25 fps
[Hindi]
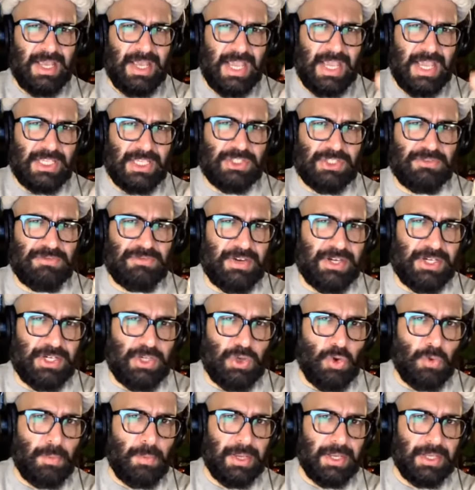इस
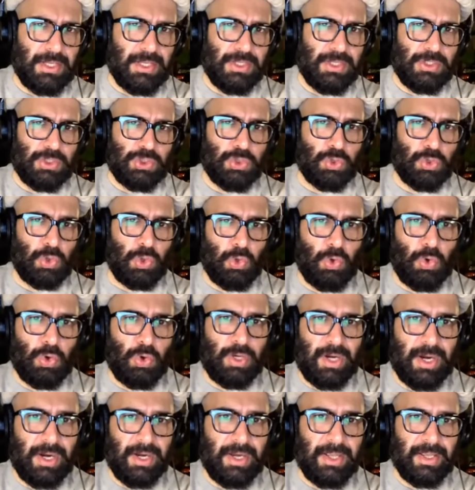वीडियो में जो
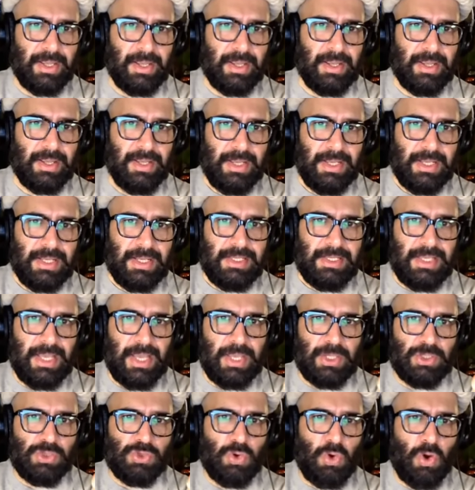लोग खड़े हैं
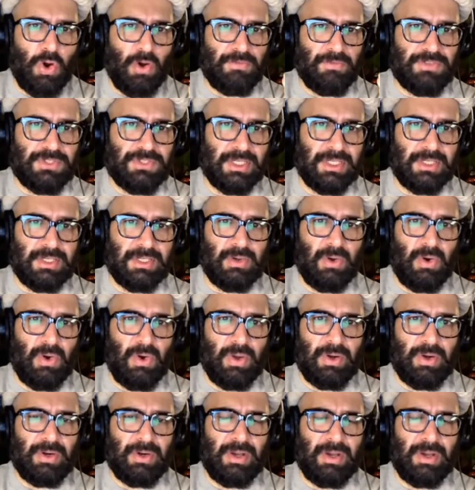ये जो ऑफिसर और